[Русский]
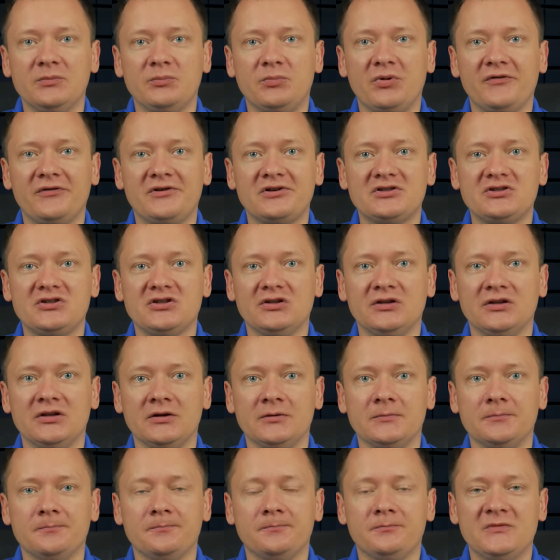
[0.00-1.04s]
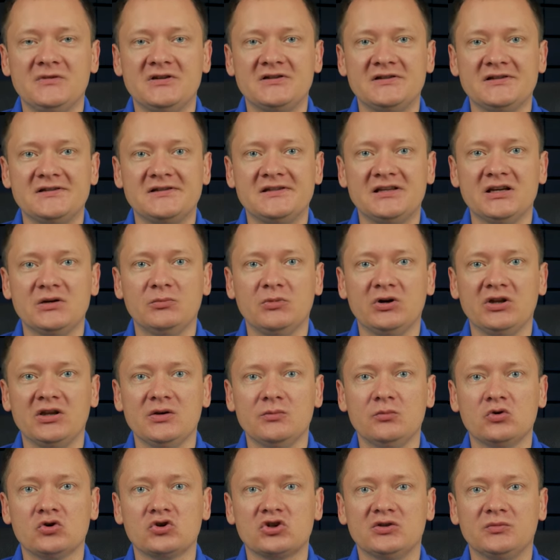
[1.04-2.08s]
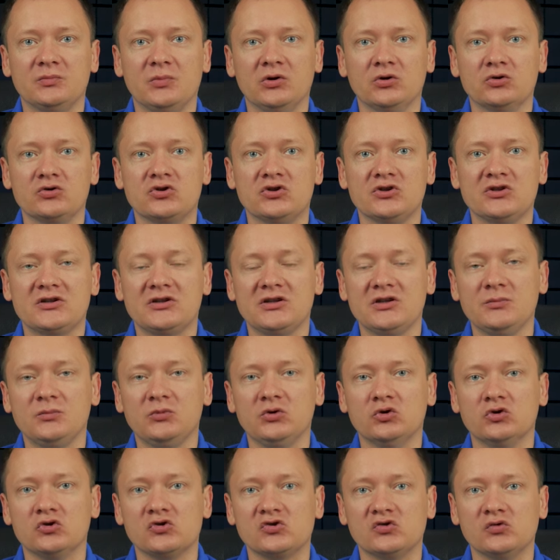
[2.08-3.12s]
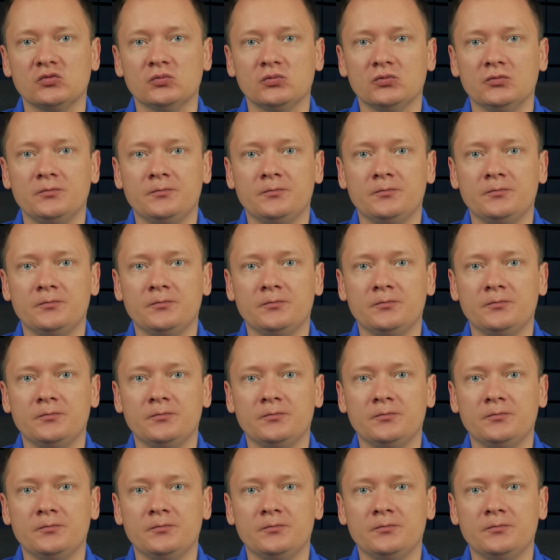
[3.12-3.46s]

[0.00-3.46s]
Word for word: повреждены, и система не может получить к ним доступ.